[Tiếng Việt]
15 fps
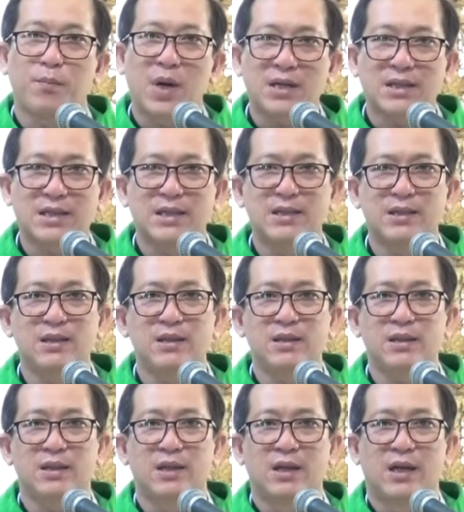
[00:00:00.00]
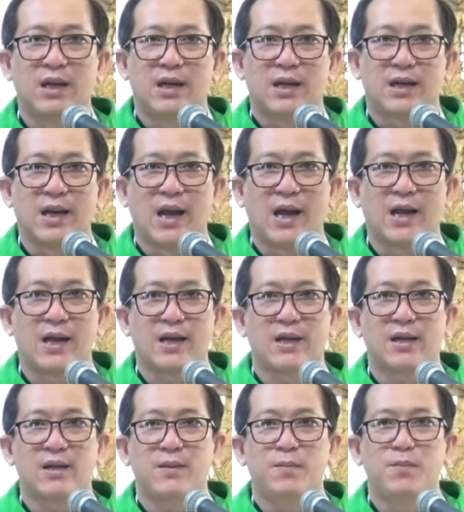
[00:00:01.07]
bất chính
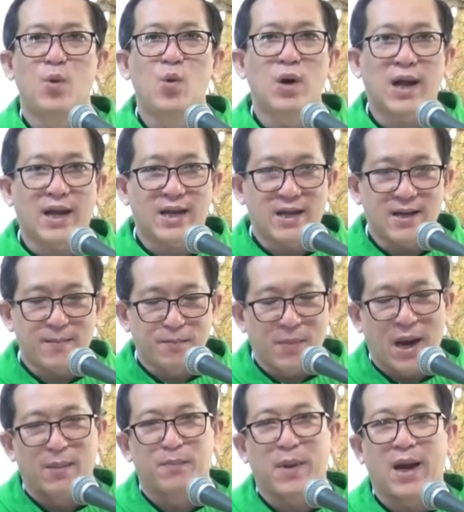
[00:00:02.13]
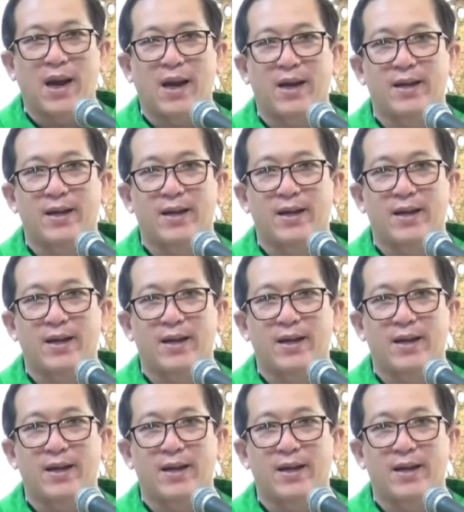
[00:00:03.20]
để mua lấy bạn bè.